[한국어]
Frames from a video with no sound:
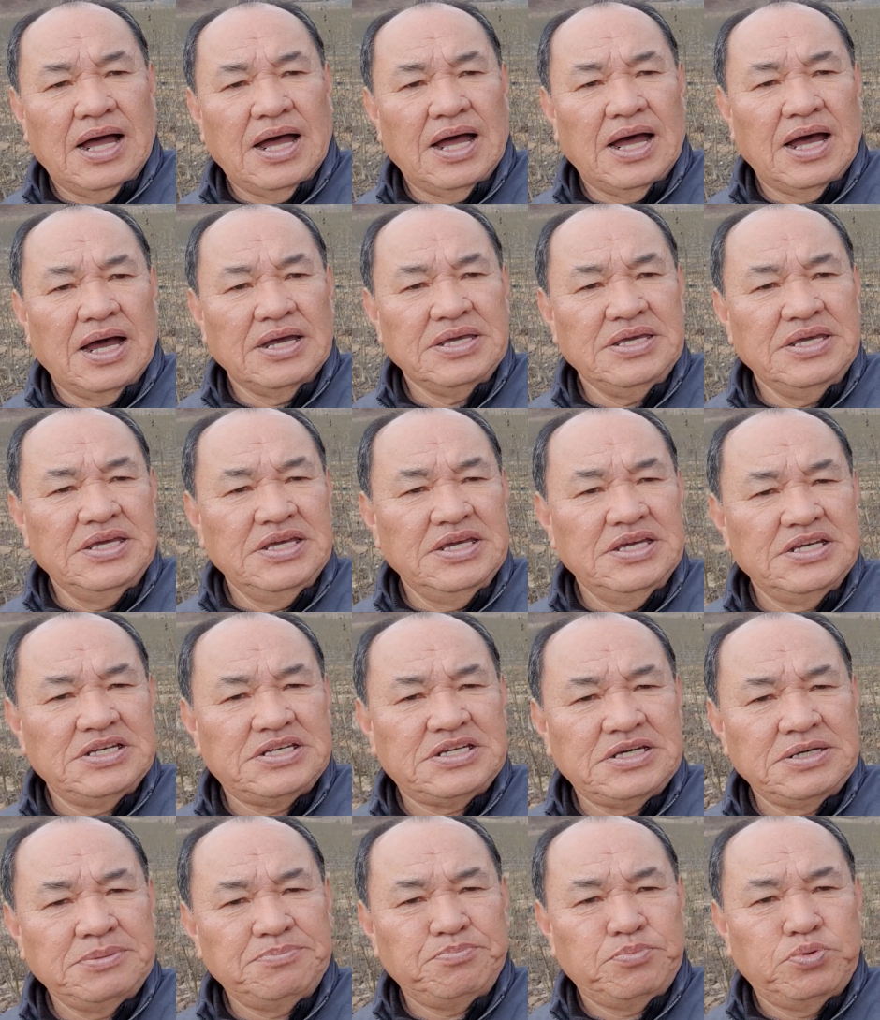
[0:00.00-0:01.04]

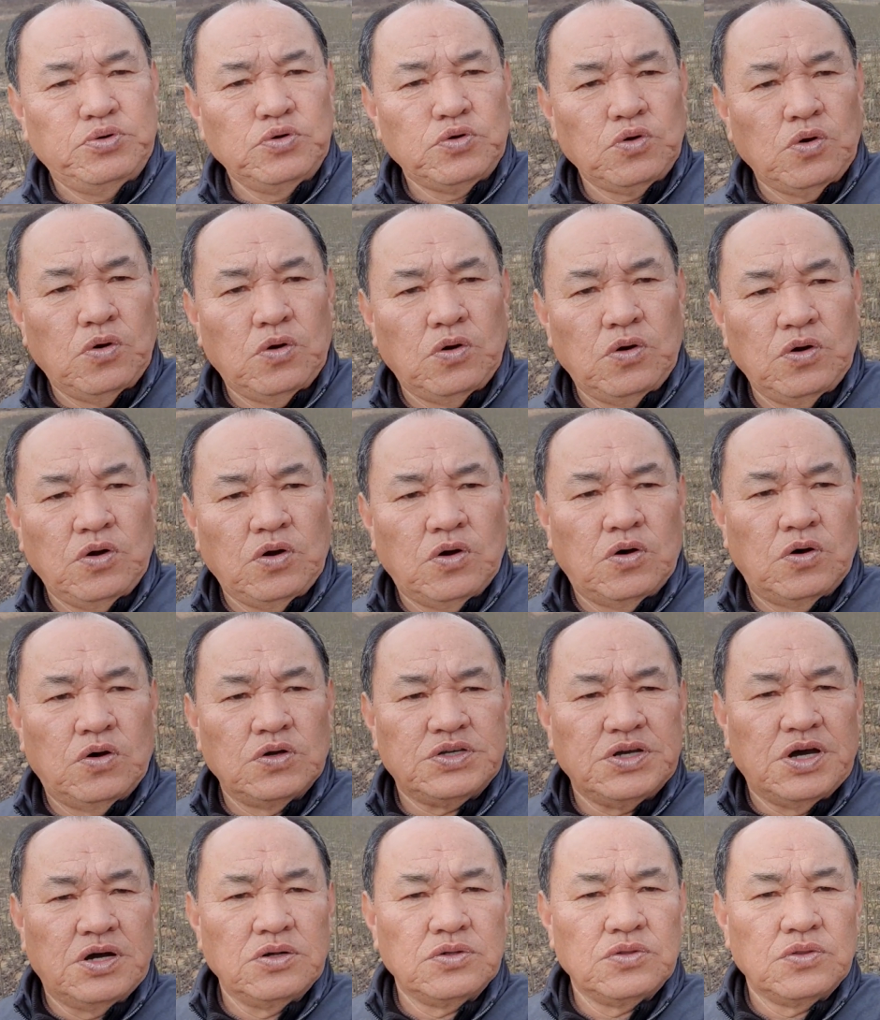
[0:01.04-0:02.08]
아, 어,
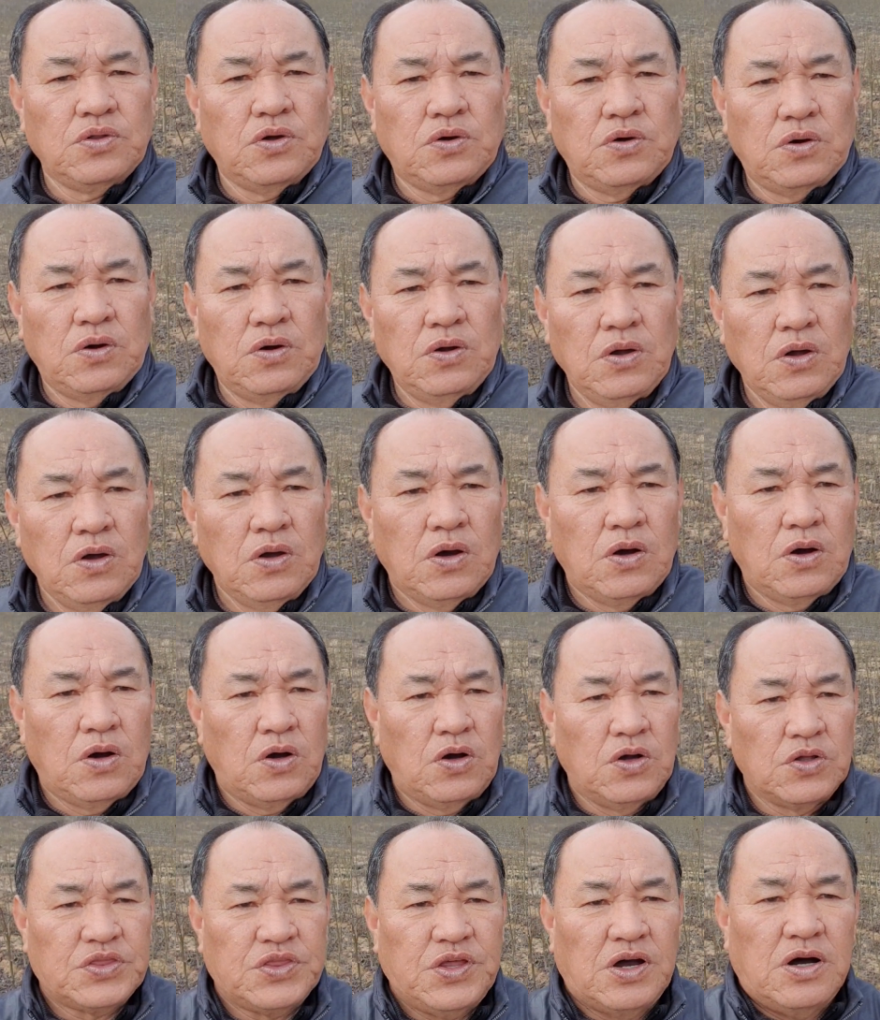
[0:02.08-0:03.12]
정도
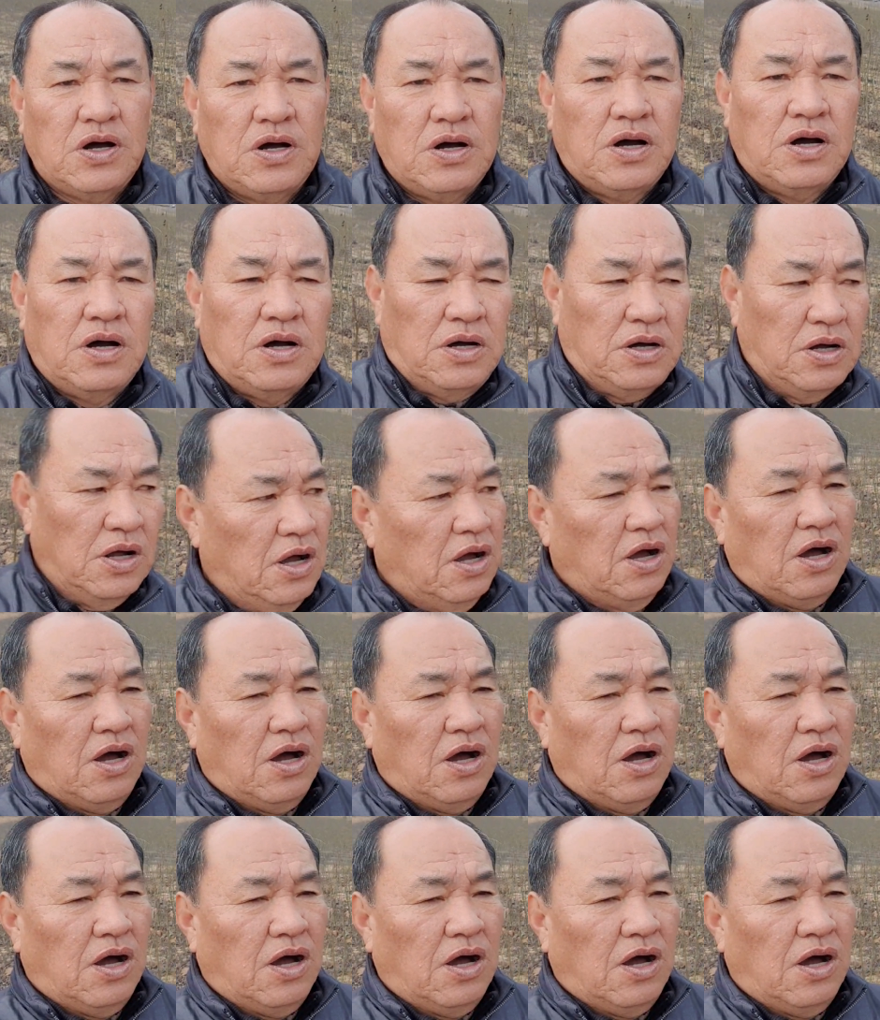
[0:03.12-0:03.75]
어, 더